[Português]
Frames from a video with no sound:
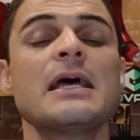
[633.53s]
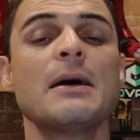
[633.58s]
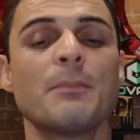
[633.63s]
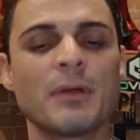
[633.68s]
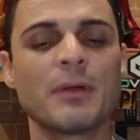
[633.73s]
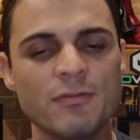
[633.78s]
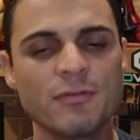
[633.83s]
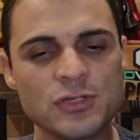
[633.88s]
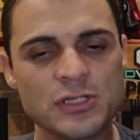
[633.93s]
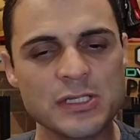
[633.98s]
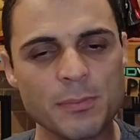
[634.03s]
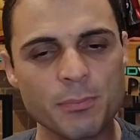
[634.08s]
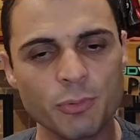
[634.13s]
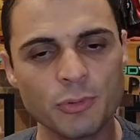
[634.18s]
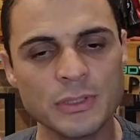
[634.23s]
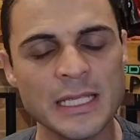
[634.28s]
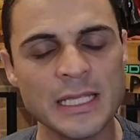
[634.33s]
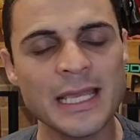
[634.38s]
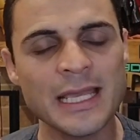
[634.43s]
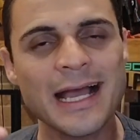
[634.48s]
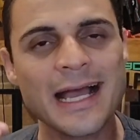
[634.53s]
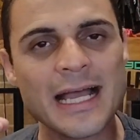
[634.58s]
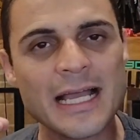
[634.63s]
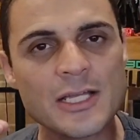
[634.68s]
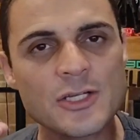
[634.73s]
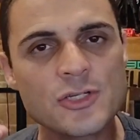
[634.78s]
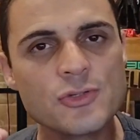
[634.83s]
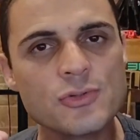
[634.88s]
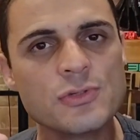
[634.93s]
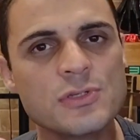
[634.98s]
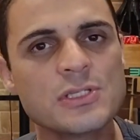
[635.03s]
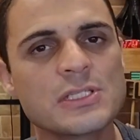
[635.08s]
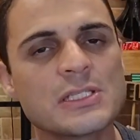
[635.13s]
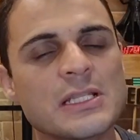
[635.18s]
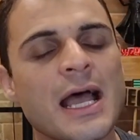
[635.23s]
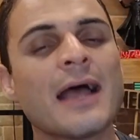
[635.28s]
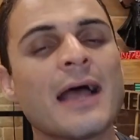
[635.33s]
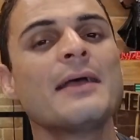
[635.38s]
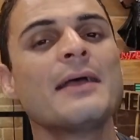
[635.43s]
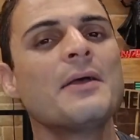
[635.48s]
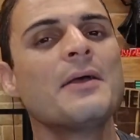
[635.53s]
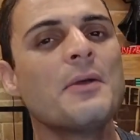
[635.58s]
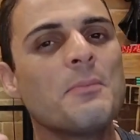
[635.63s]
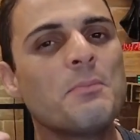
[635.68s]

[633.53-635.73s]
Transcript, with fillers: para você poder ajustar